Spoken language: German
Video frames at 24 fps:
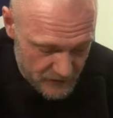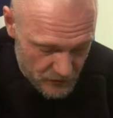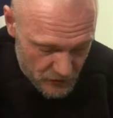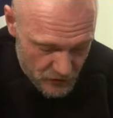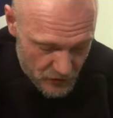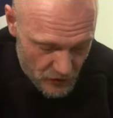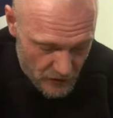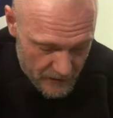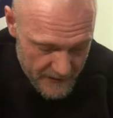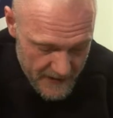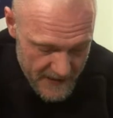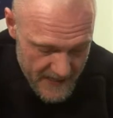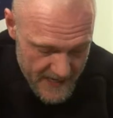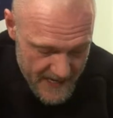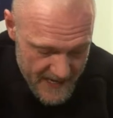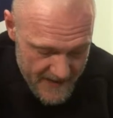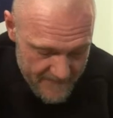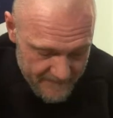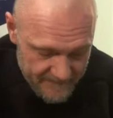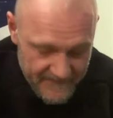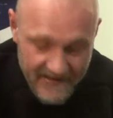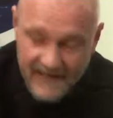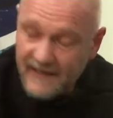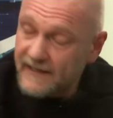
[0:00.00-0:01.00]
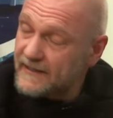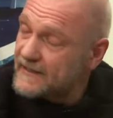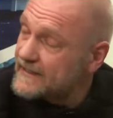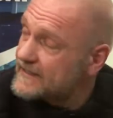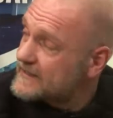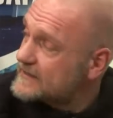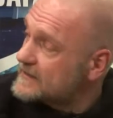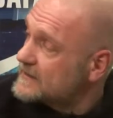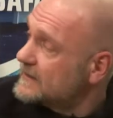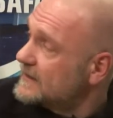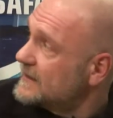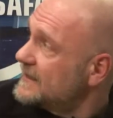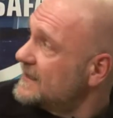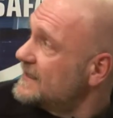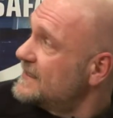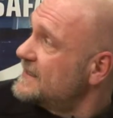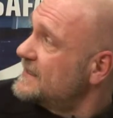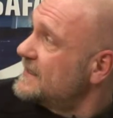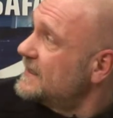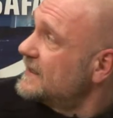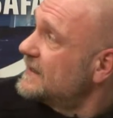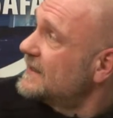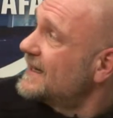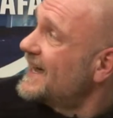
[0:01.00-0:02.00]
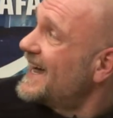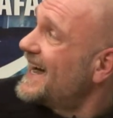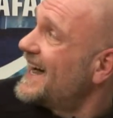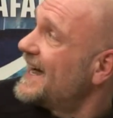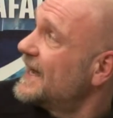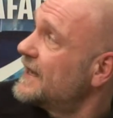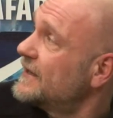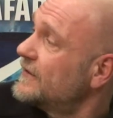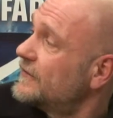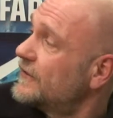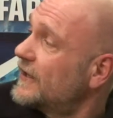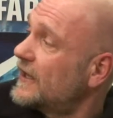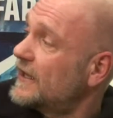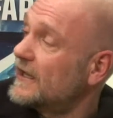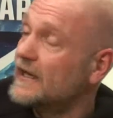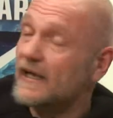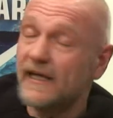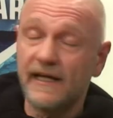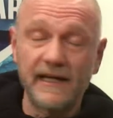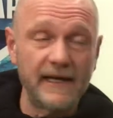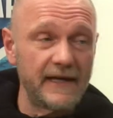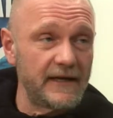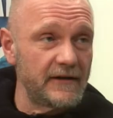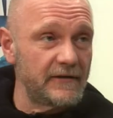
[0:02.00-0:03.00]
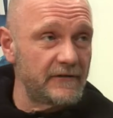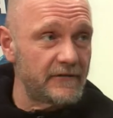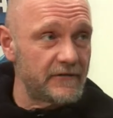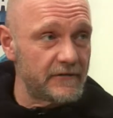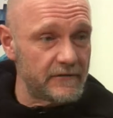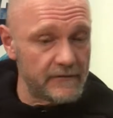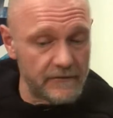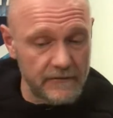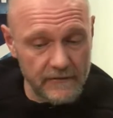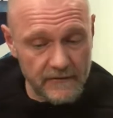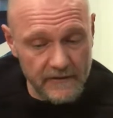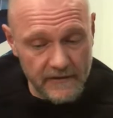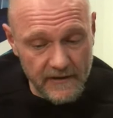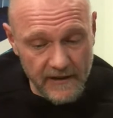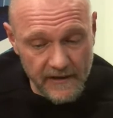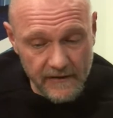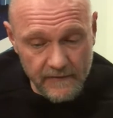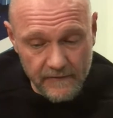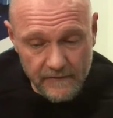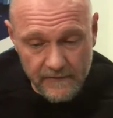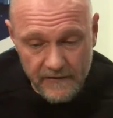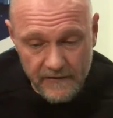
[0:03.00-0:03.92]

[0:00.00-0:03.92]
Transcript: du schon, Währenddessen hier der Einteiler hängt, Aha. den